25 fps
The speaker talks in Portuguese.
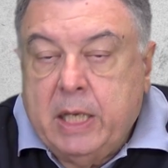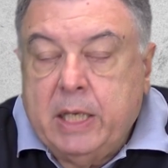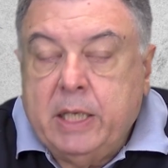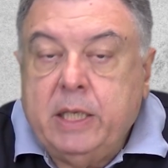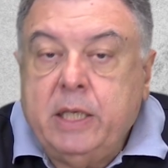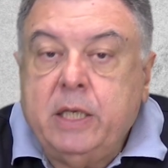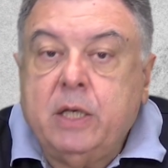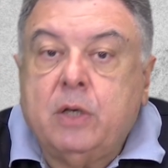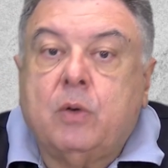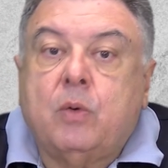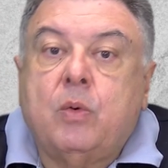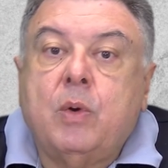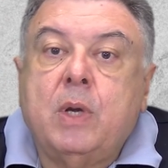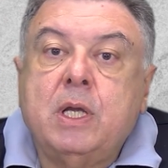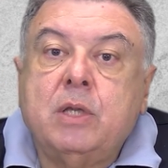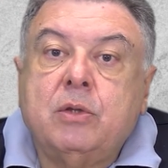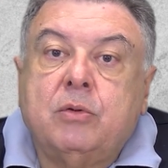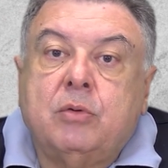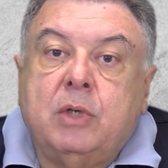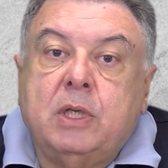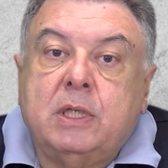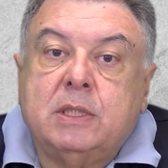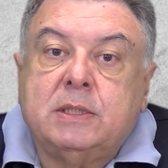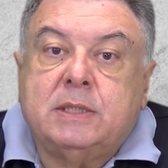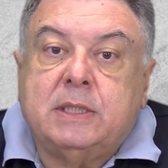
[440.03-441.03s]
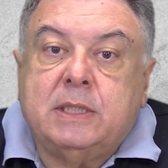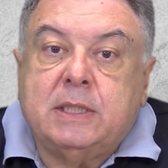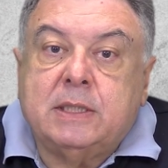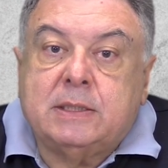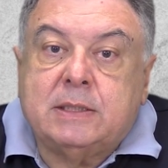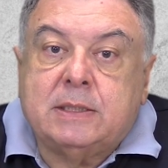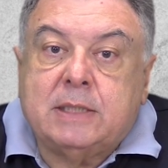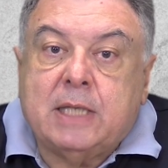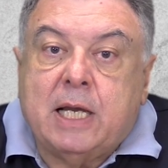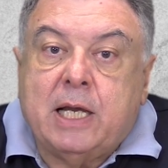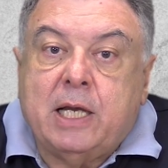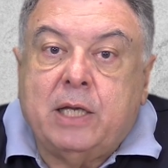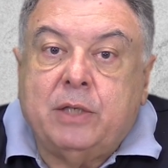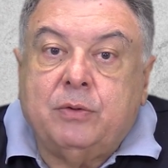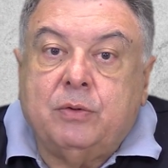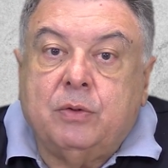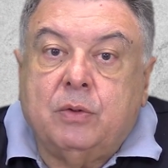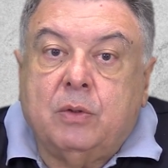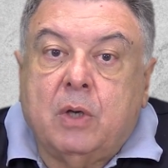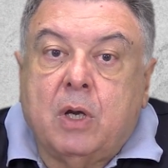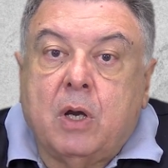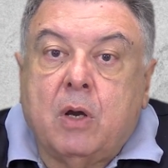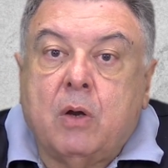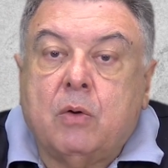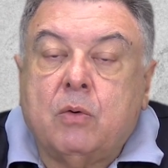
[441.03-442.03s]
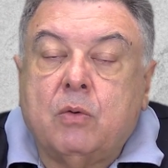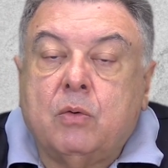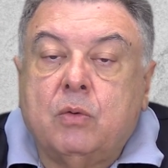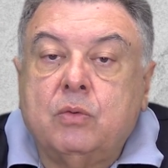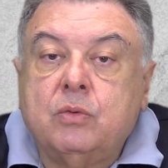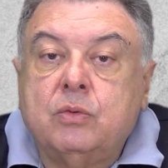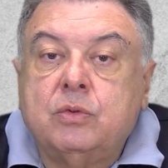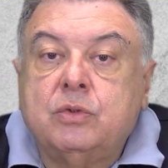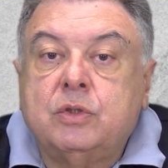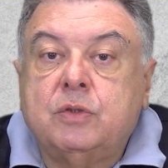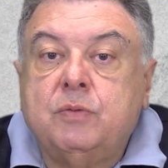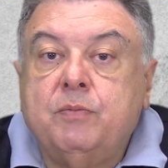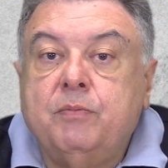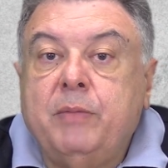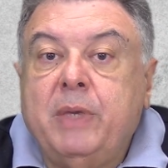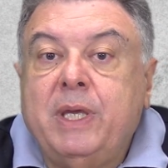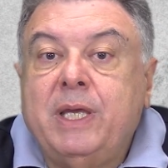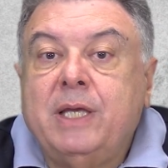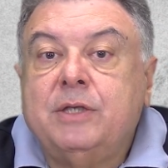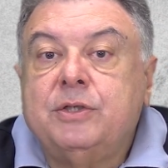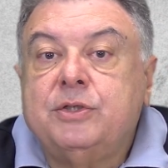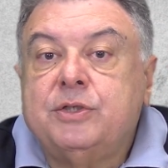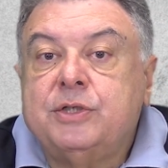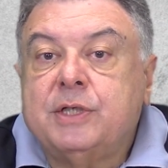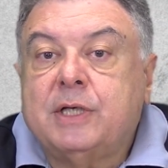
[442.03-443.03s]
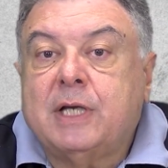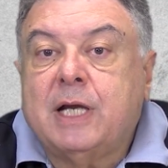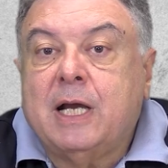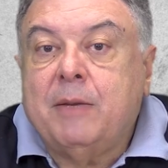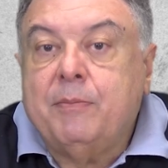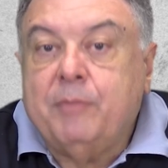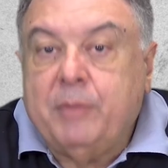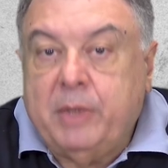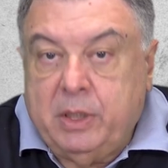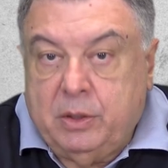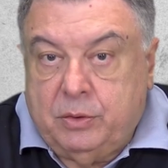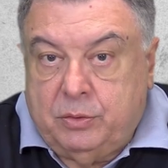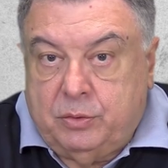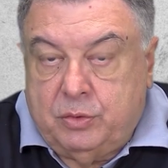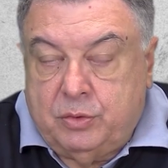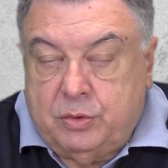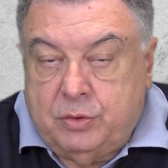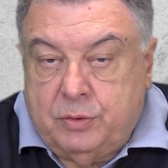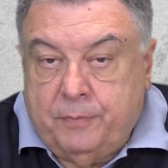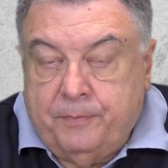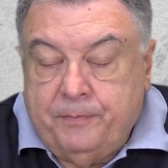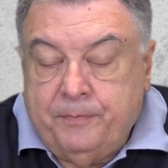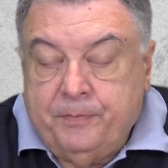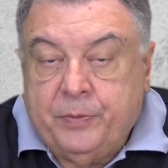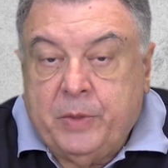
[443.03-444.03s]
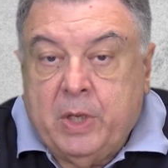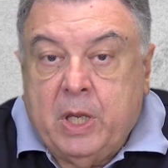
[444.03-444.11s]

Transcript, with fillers: e, quando necessário, alguns medicamentos.